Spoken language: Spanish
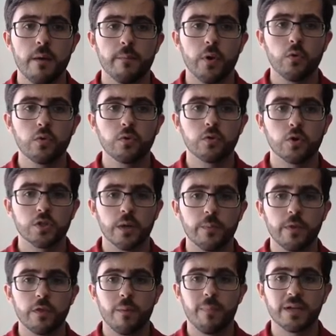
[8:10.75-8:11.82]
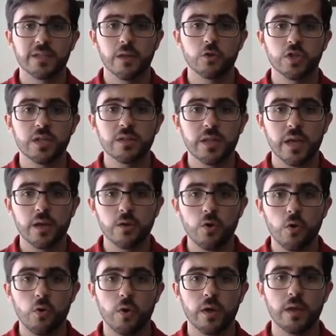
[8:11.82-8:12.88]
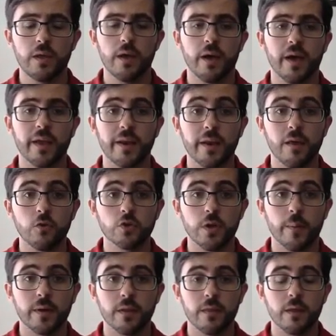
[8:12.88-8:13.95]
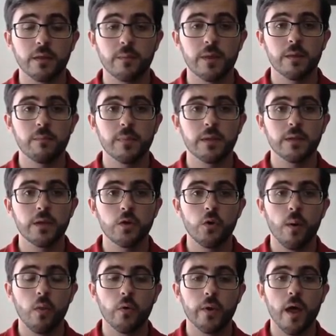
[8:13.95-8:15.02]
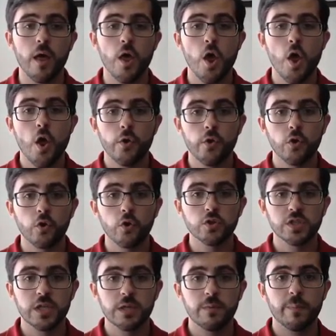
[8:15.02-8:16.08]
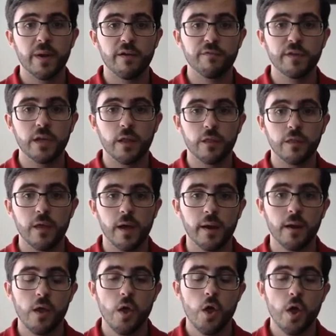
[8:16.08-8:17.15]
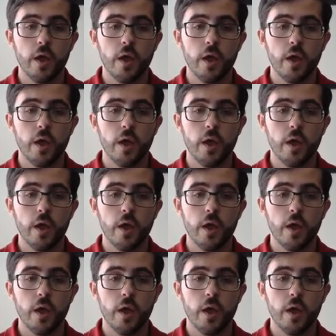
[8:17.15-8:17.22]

productos o servicios basados en tecnología generados a partir de actividad innovadora no sirve para financiar